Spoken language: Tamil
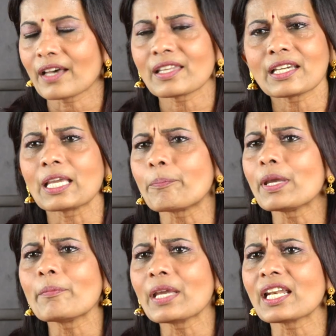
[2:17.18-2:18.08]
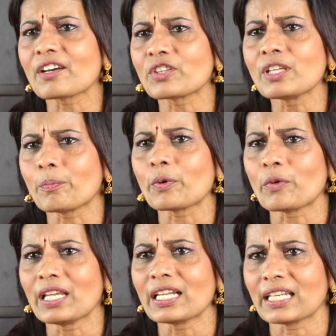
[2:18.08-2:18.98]
அதான் எப்பயுமே நான் வந்து இப்போ
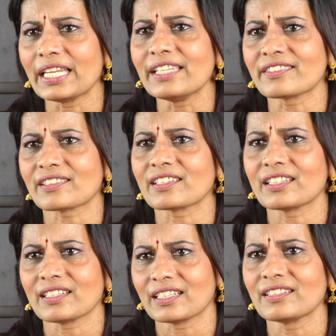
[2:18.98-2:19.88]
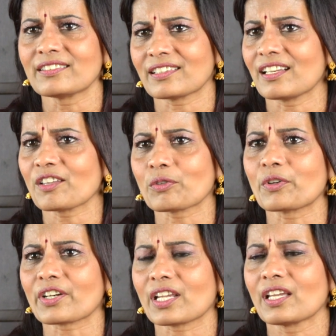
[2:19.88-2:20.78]
உள்ள லேடிஸ் கேர்ள்ஸ்தெல்லாம்
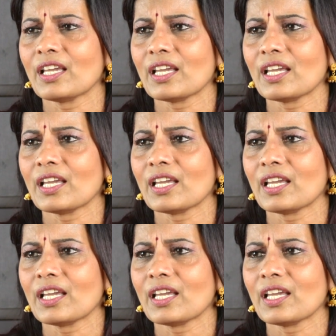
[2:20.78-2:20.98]
சொல்கிறேன்